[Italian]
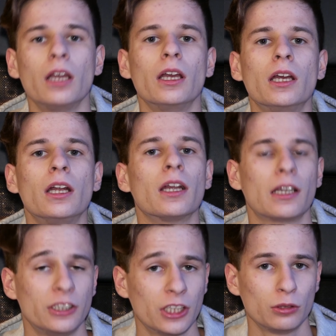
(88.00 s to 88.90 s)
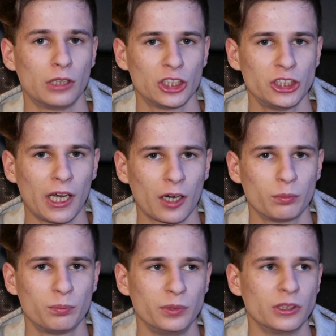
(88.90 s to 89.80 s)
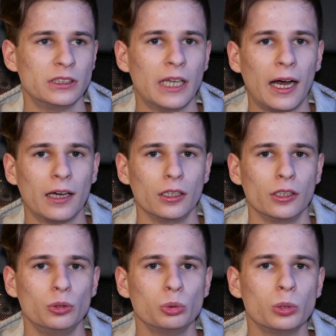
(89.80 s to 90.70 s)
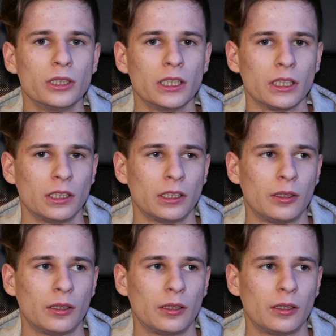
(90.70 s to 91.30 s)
eh, realizzato da Sharp da 2 eh,